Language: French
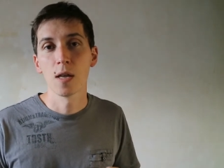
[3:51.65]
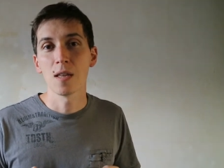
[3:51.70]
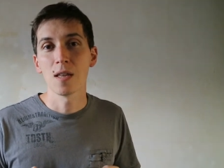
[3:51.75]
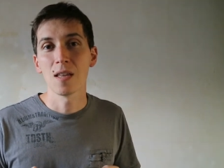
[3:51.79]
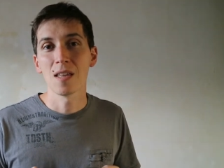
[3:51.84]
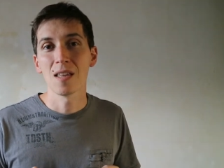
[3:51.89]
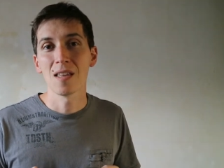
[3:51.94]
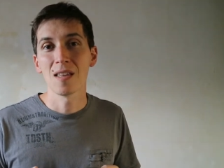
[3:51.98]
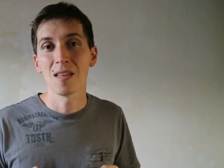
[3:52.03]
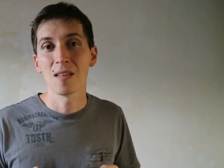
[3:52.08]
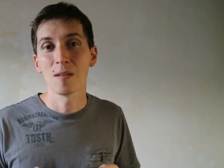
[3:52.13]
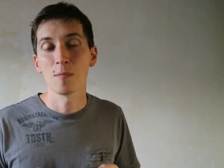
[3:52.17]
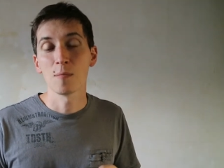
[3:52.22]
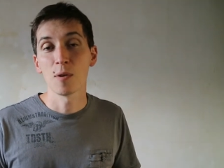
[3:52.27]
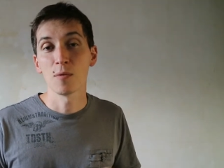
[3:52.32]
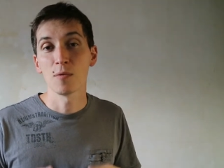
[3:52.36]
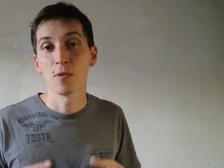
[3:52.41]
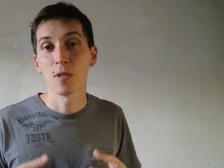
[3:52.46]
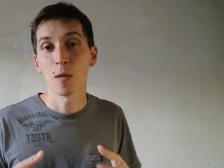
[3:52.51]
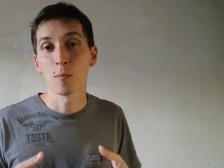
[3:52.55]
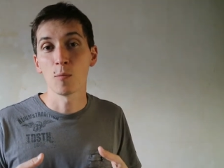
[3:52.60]
et
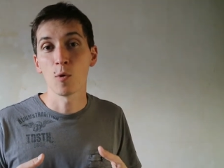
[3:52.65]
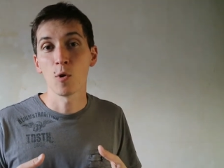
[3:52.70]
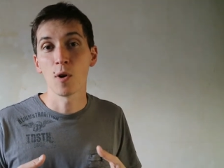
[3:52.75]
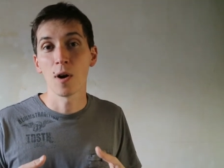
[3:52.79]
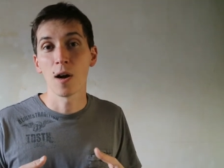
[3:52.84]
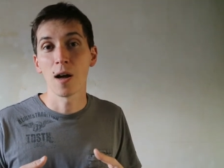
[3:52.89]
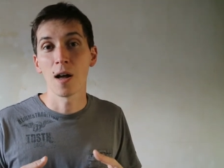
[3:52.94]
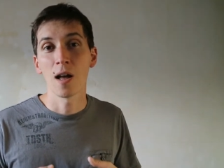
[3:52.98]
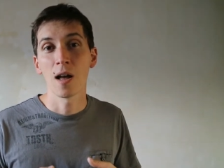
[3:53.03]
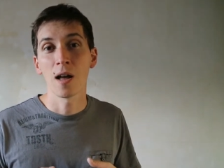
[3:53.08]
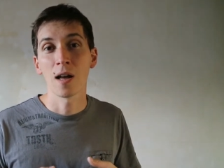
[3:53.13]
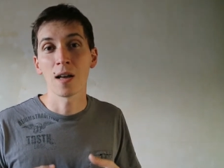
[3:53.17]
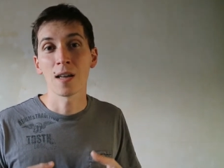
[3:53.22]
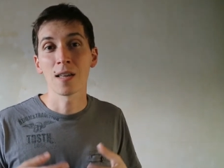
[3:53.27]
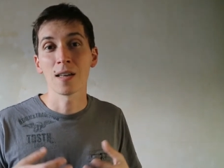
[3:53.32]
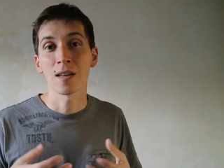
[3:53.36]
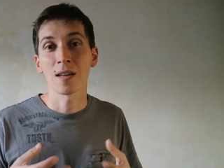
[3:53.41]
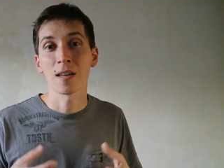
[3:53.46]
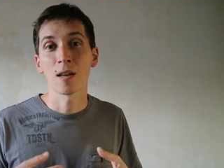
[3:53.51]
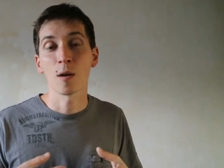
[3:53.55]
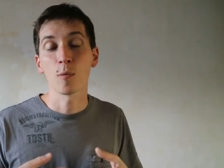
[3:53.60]
bah, finalement
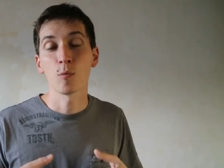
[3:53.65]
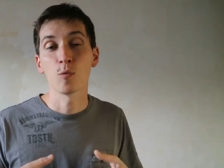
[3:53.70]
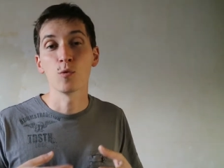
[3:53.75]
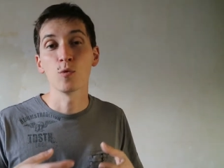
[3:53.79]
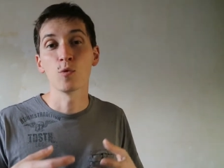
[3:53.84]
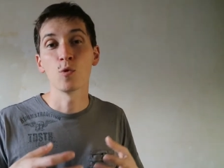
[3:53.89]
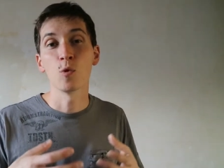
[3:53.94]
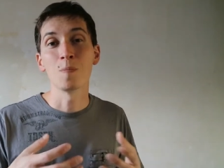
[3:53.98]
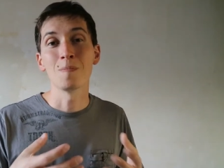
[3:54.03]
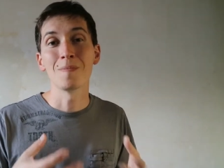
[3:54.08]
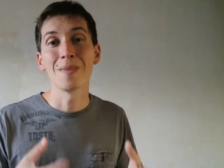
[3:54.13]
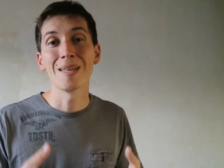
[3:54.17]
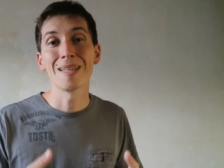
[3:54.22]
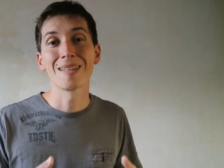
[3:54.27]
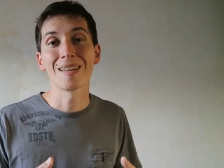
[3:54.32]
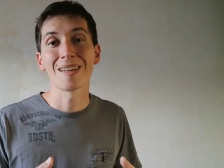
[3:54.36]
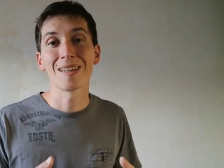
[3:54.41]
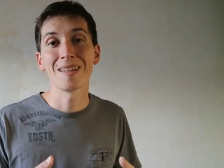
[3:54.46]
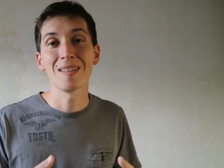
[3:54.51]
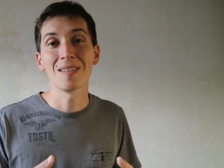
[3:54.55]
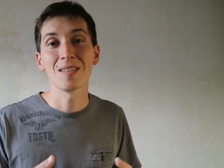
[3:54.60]
acquérir plus de
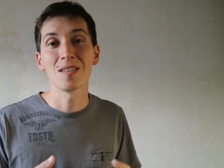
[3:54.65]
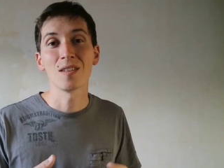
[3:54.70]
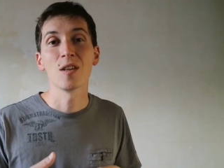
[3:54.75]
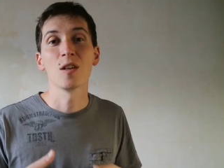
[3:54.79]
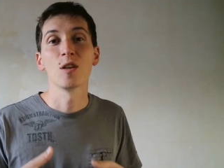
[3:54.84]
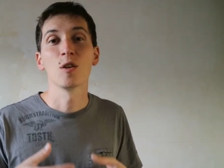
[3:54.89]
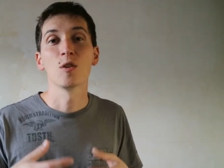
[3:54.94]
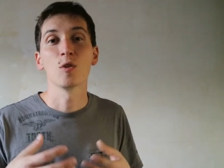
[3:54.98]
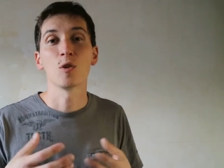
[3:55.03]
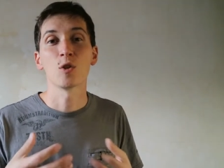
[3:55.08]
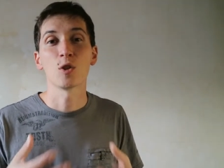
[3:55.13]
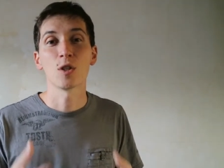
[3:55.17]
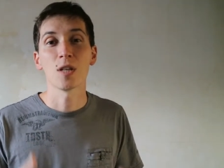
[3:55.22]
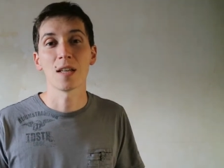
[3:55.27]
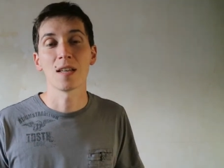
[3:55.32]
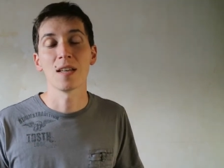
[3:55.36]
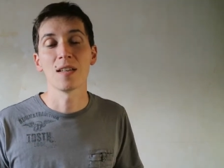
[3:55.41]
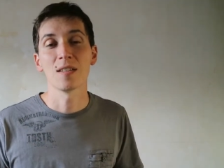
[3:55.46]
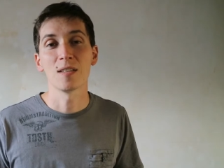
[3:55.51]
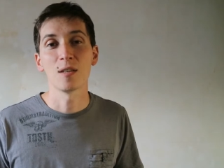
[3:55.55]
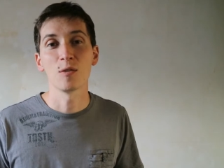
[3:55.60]
maîtrise dans
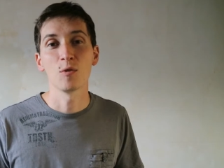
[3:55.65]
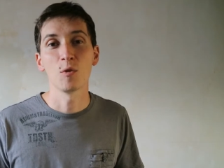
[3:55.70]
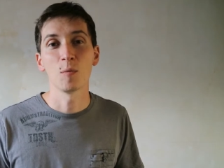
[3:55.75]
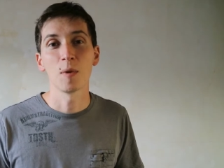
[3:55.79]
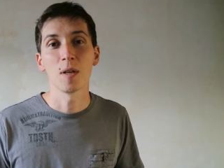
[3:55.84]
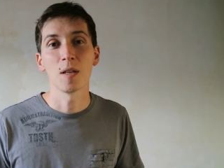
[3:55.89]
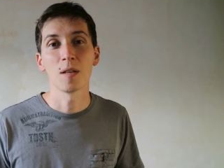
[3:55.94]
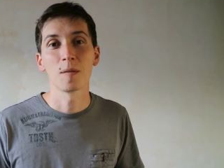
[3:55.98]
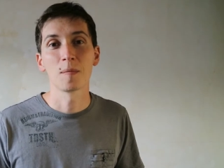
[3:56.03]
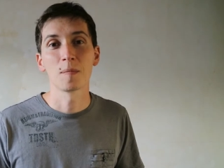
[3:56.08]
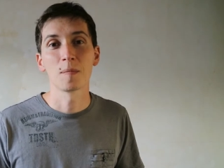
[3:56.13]
chacun de ces domaines.